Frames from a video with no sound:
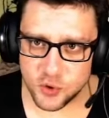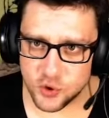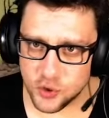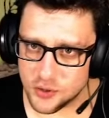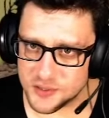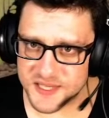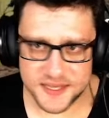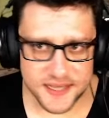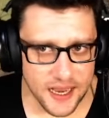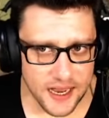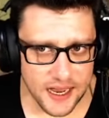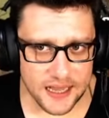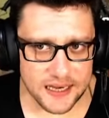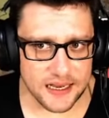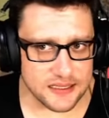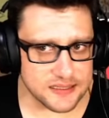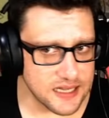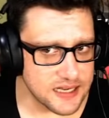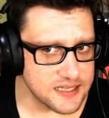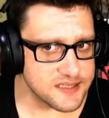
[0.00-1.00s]
olsa da
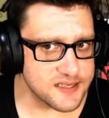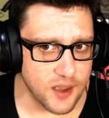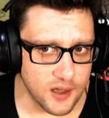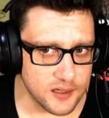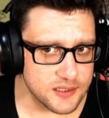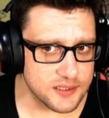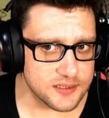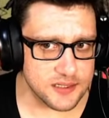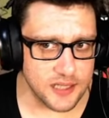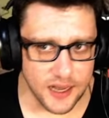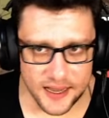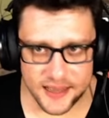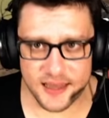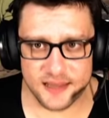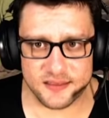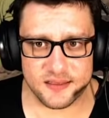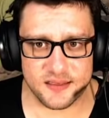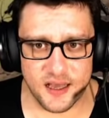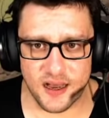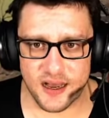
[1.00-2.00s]
hala daha sağlıklı
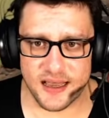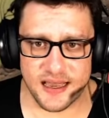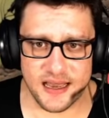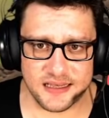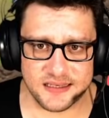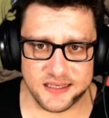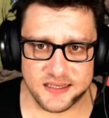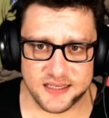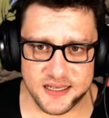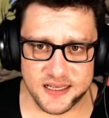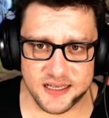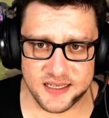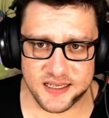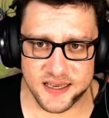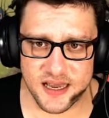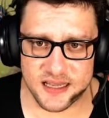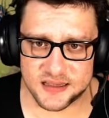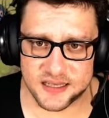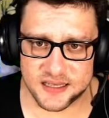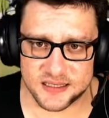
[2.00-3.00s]
hayatta. Hayati
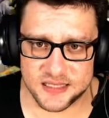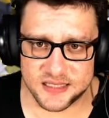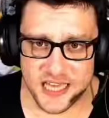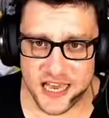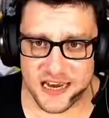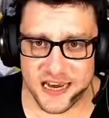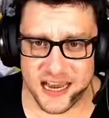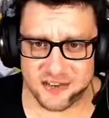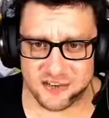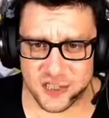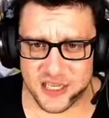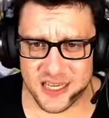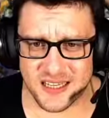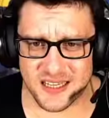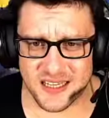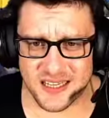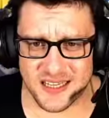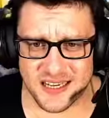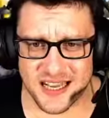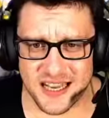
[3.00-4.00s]
tehlikeyi atlattı. Kelle avcılara
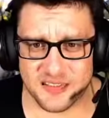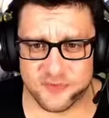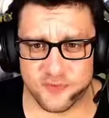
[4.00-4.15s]
da dikkat